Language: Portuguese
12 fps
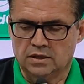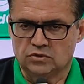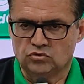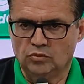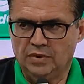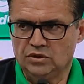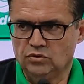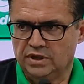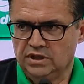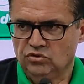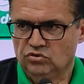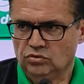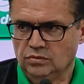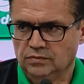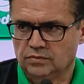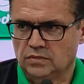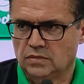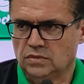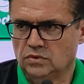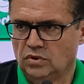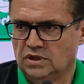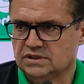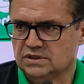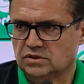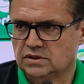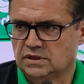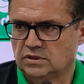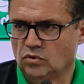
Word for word: Somado a isso, nós